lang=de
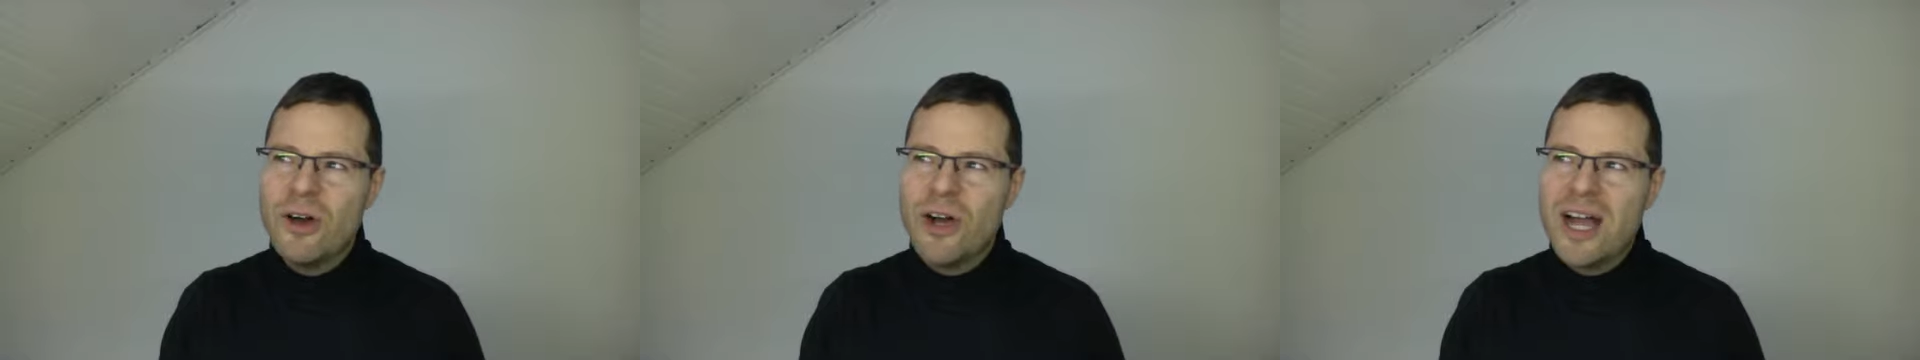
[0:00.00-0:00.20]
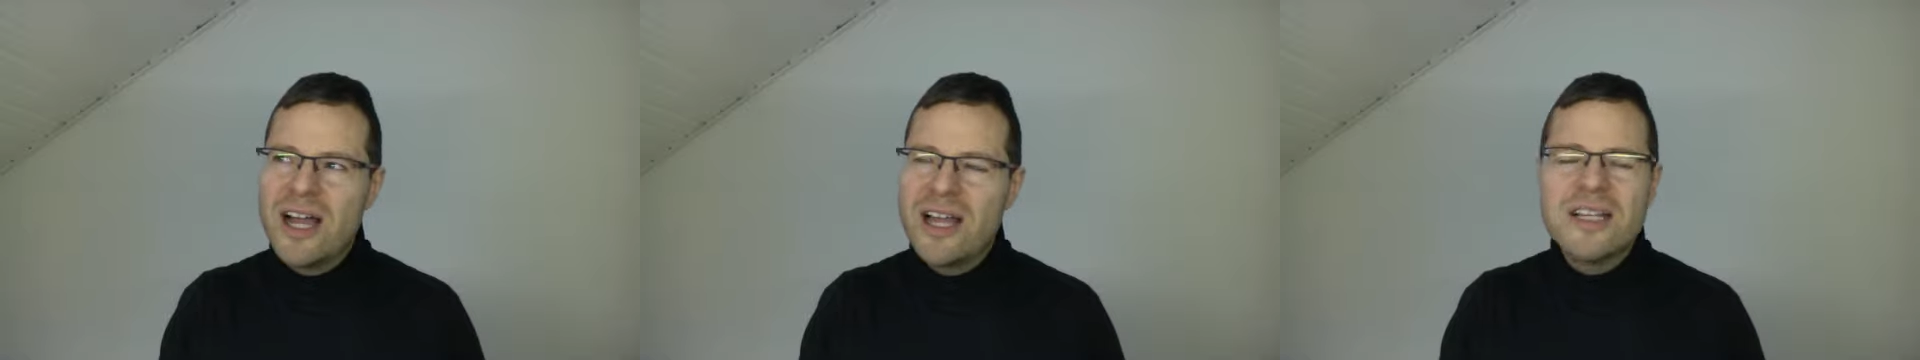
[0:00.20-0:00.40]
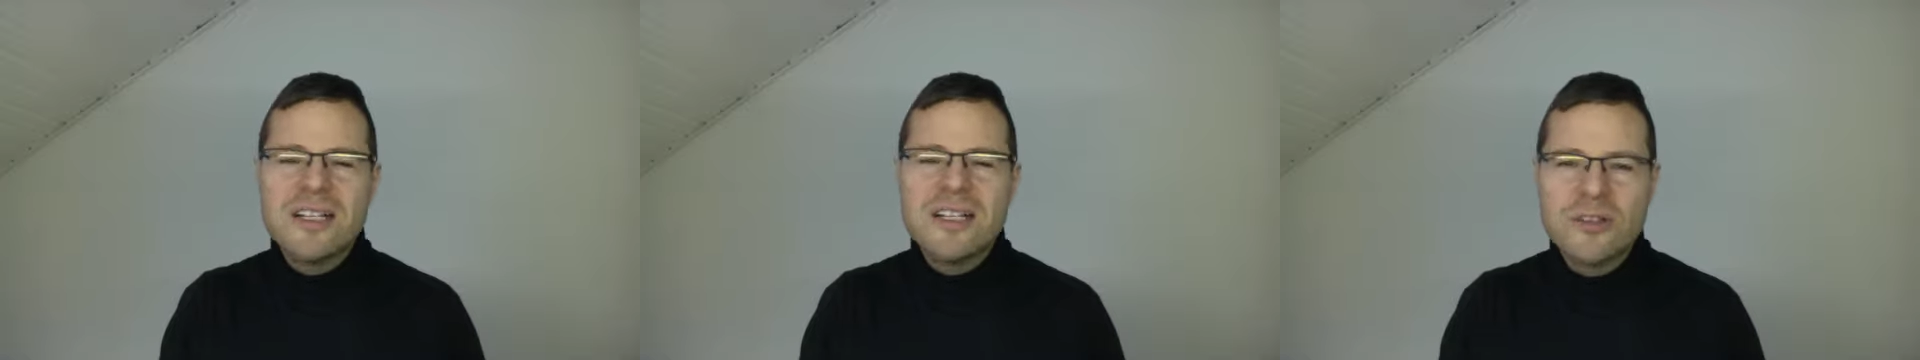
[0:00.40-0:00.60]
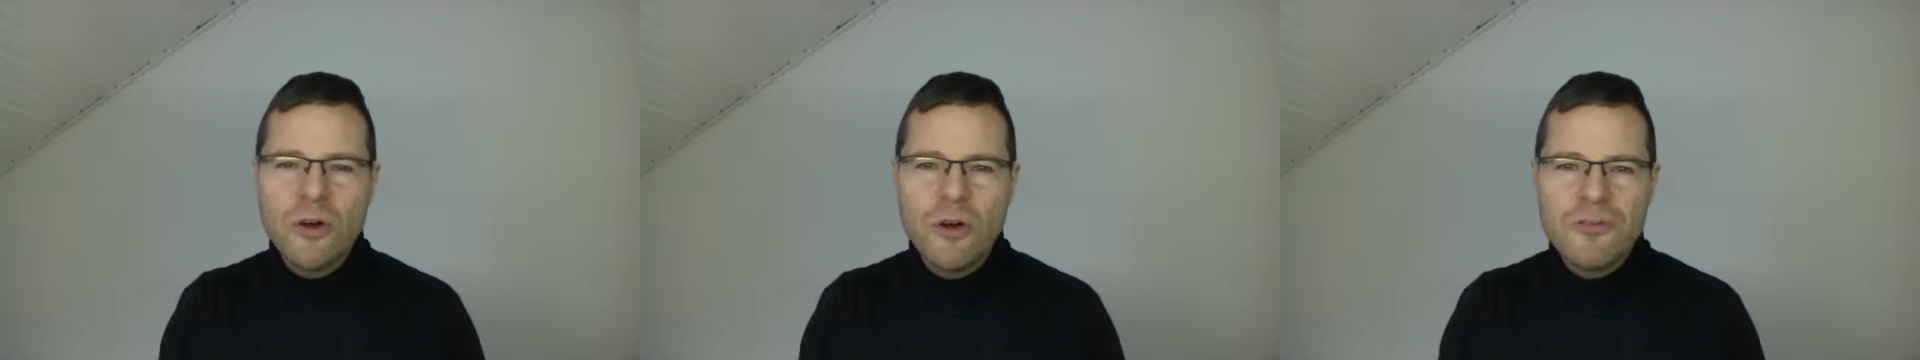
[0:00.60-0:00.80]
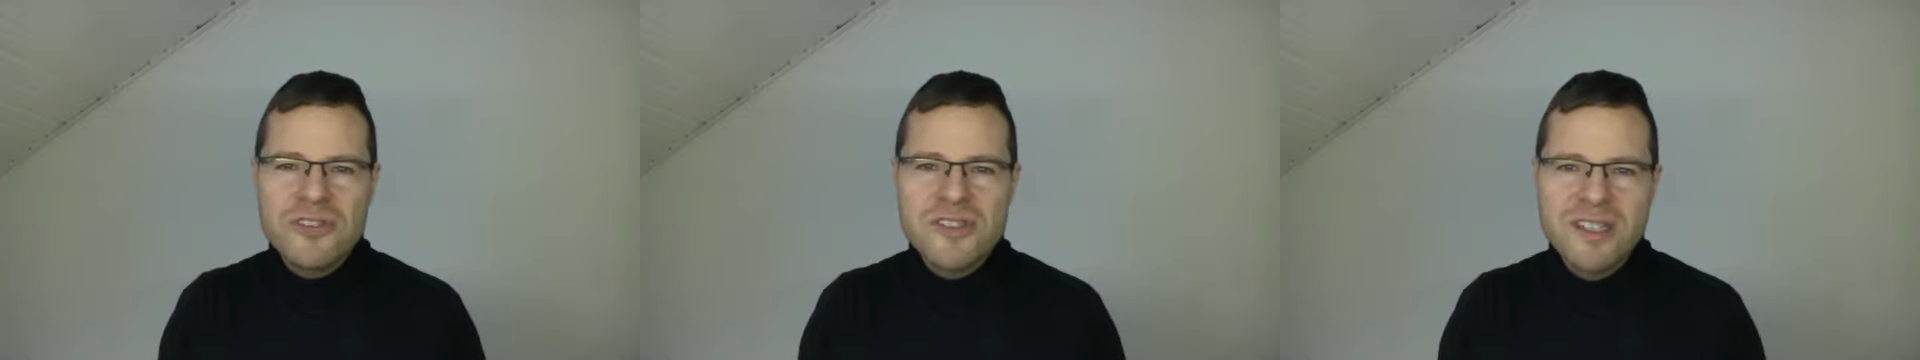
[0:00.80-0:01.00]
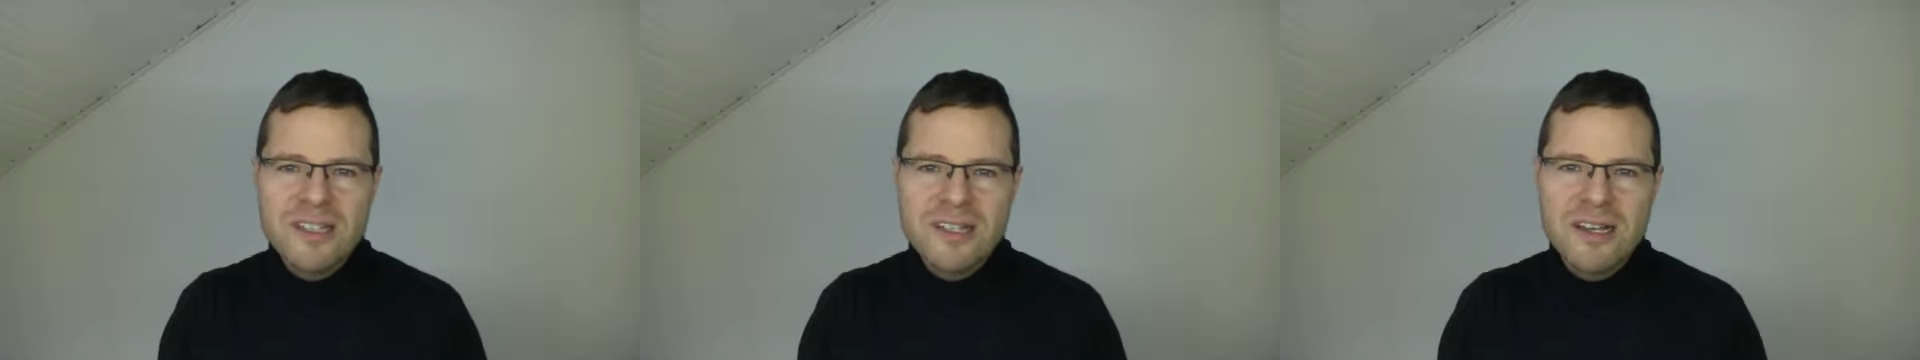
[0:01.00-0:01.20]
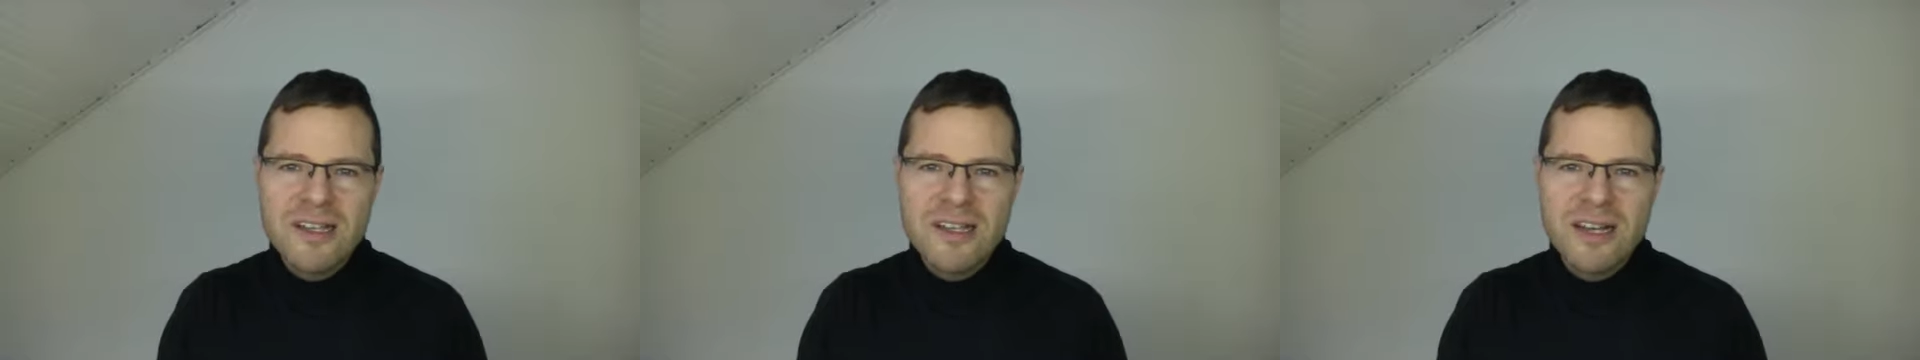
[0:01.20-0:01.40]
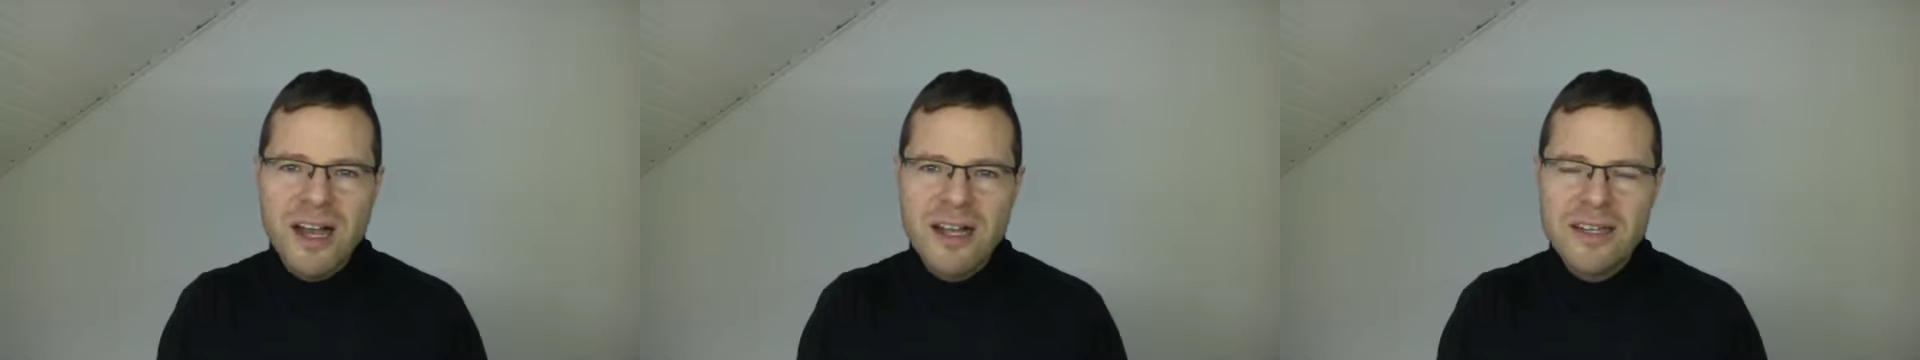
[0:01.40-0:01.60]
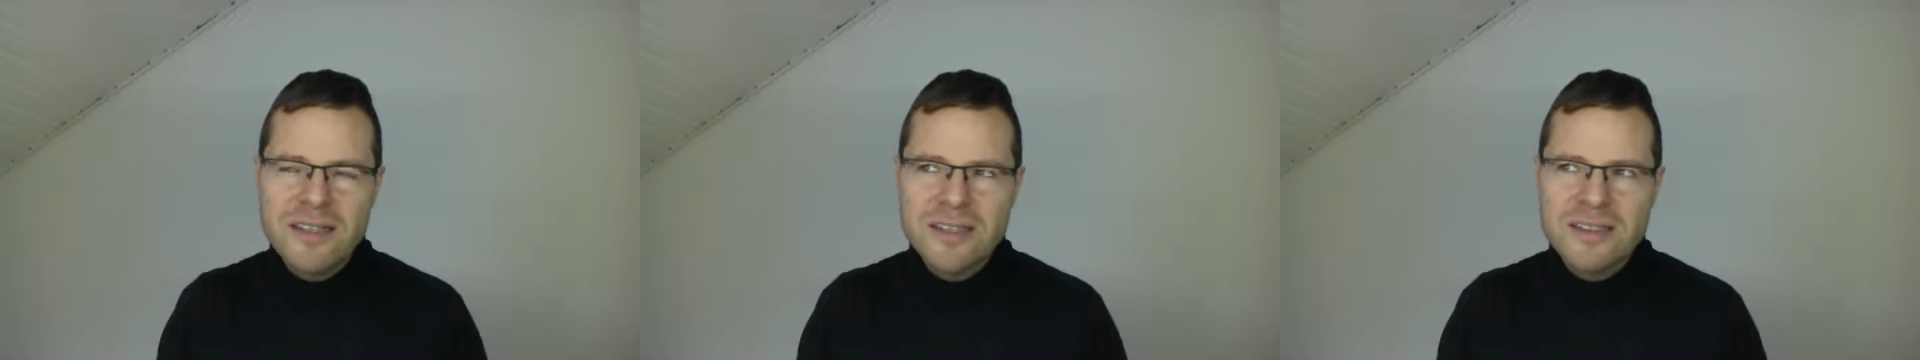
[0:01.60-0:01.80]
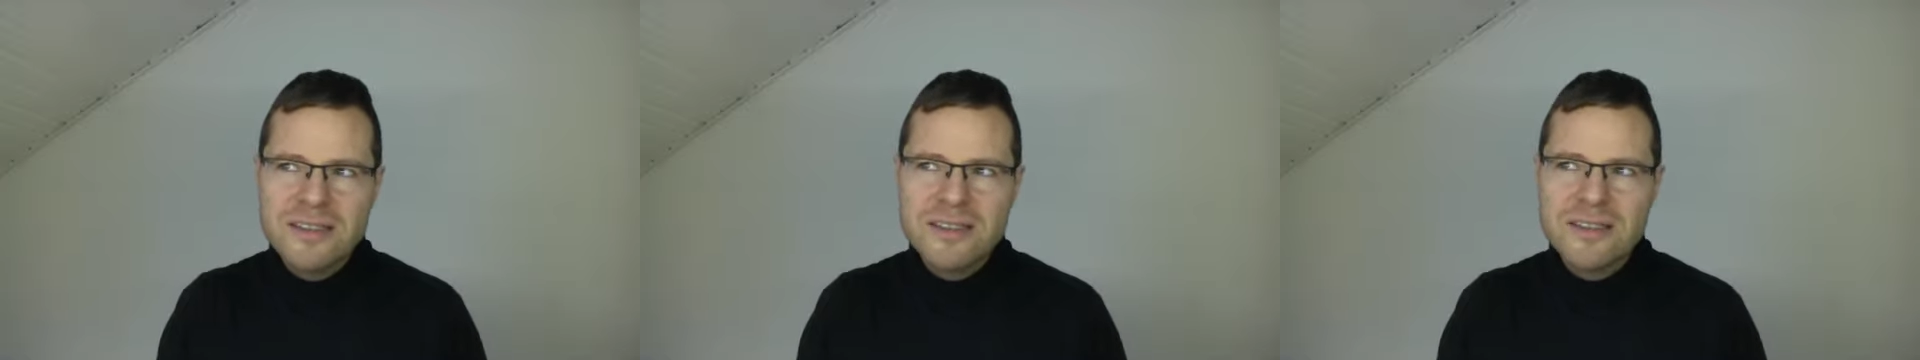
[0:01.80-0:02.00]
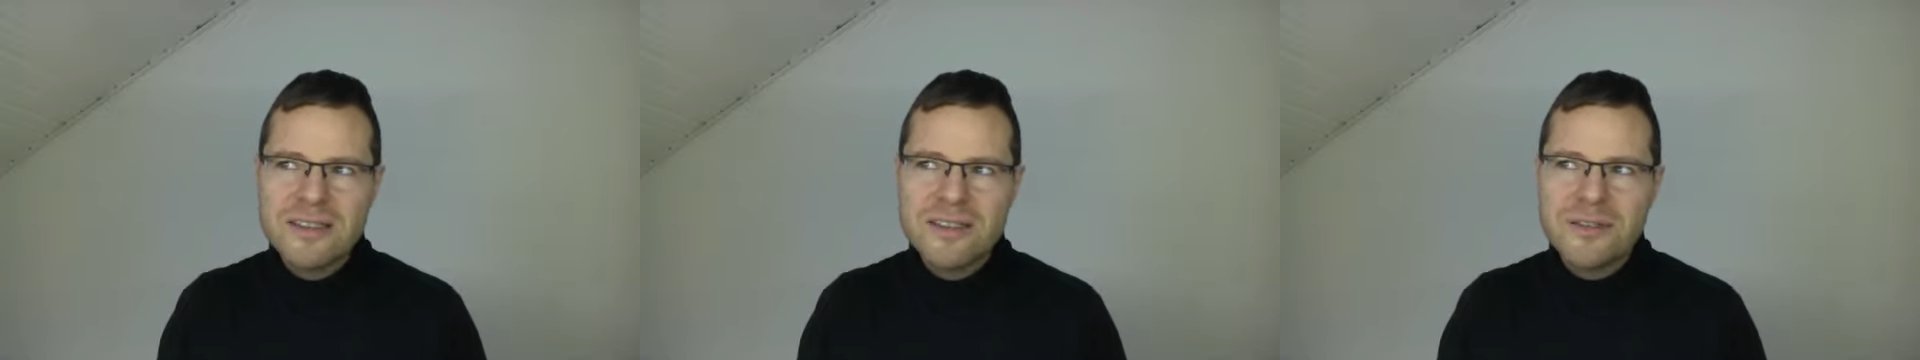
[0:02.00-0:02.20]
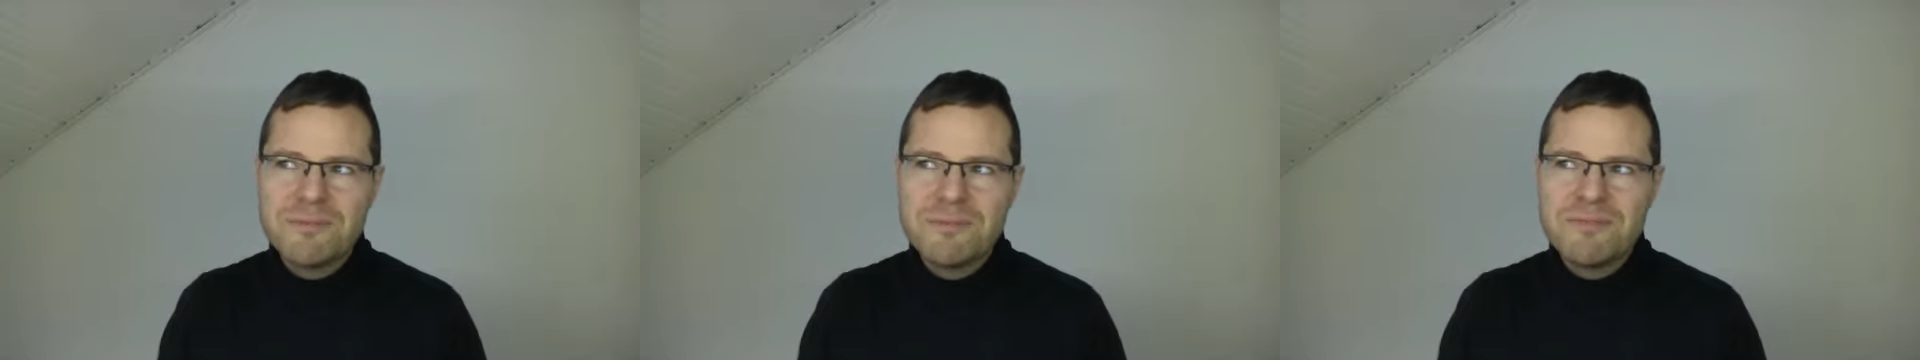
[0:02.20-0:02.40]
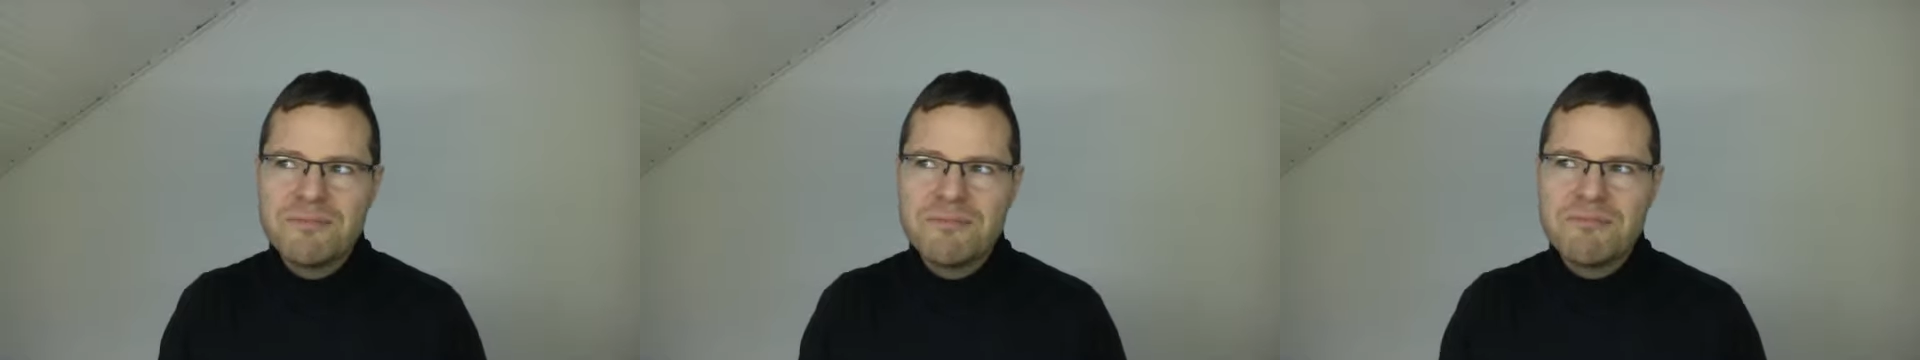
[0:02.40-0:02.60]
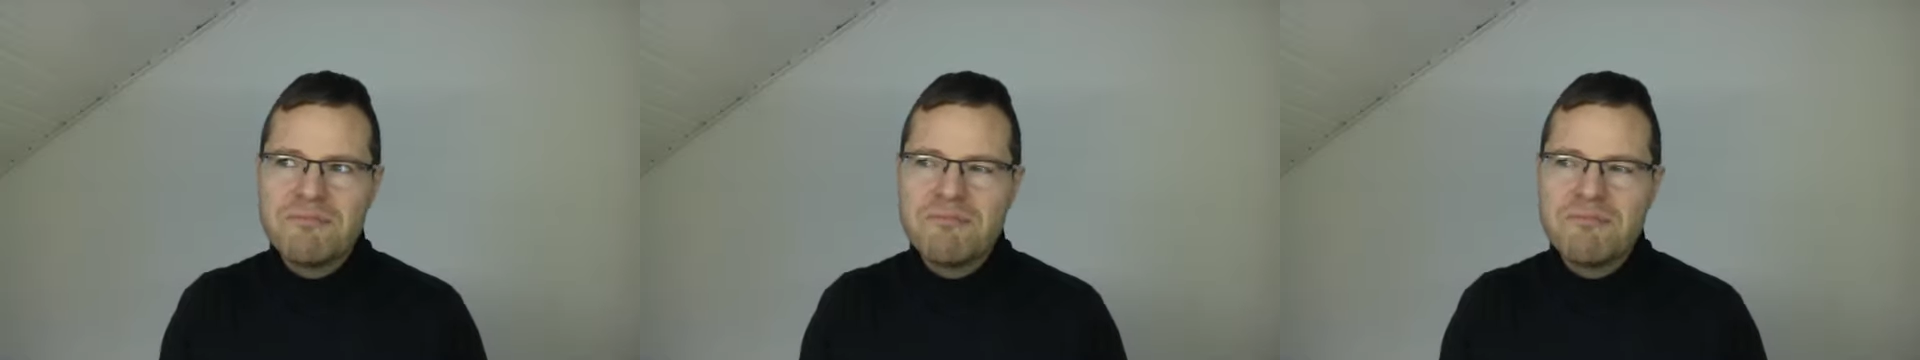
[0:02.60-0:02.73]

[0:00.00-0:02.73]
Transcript: eigentlich offensichtlichen Angst ähm,